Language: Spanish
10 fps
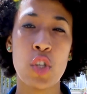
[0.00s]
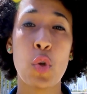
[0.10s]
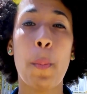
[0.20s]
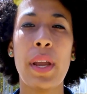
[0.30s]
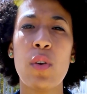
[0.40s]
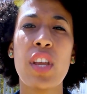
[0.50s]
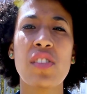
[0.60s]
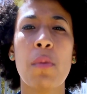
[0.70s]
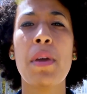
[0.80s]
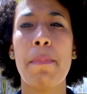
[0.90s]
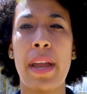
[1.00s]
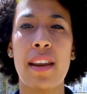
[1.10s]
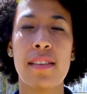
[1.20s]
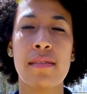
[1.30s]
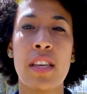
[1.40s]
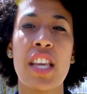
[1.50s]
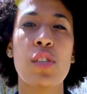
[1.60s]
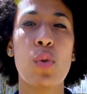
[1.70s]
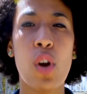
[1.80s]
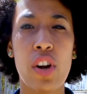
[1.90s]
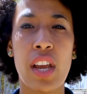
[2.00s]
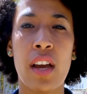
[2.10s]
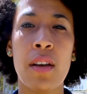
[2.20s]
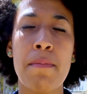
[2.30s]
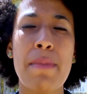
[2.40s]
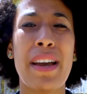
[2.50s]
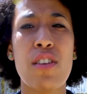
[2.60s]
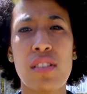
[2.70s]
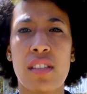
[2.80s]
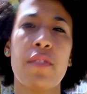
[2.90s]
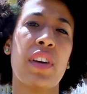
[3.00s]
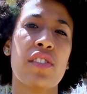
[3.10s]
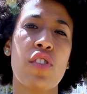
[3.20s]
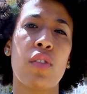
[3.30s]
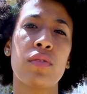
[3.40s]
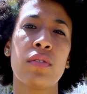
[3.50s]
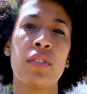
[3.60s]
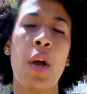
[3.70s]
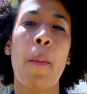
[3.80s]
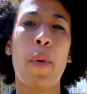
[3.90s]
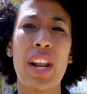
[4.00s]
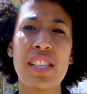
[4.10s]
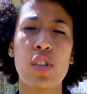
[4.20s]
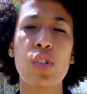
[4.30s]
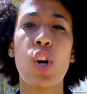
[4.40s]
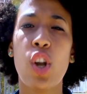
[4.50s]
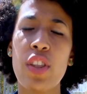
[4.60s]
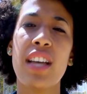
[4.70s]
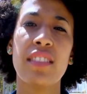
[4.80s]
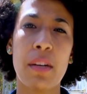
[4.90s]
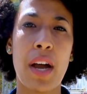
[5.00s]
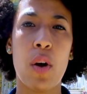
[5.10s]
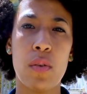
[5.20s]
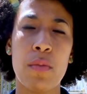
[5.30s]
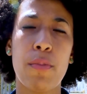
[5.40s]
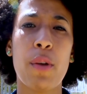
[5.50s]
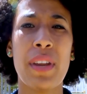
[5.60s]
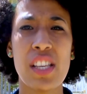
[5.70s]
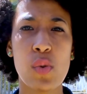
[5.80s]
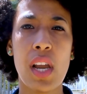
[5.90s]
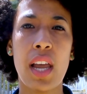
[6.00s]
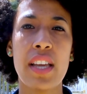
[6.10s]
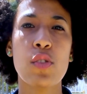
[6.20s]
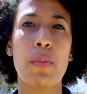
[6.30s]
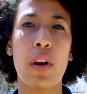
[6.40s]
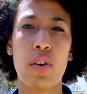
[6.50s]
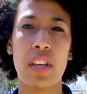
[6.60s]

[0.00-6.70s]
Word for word: Sus penurias son mis penas y su gloria mi mayor satisfacción. Por eso todos los días trabajo por Venezuela y su mejor